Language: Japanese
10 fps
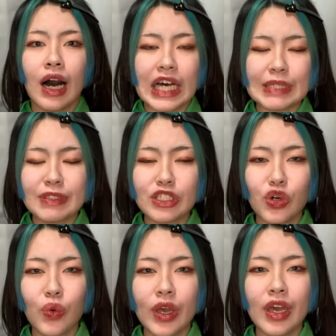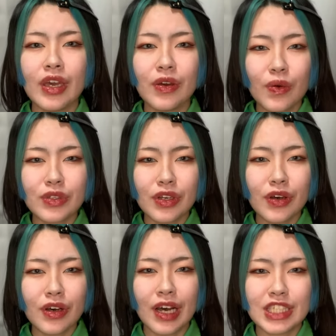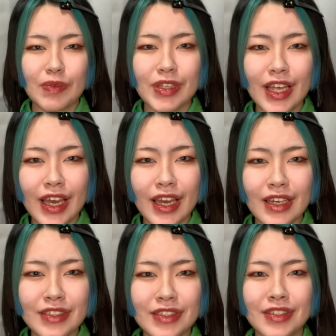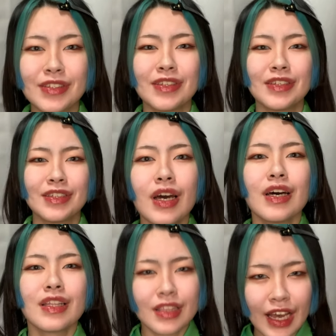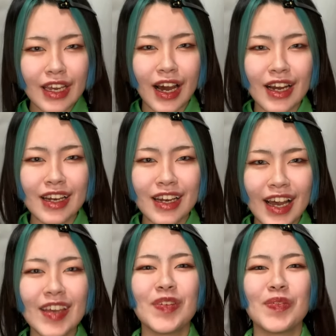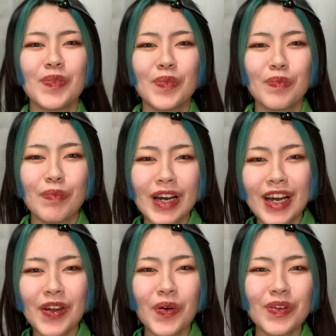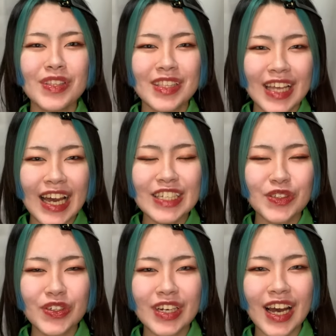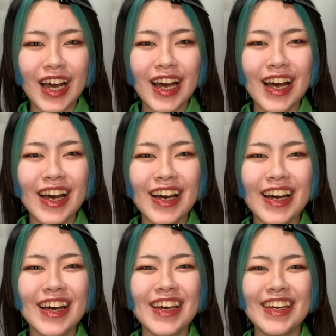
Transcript: あさみスタジオへようこそ、あさみです。第8回、マカロン大食会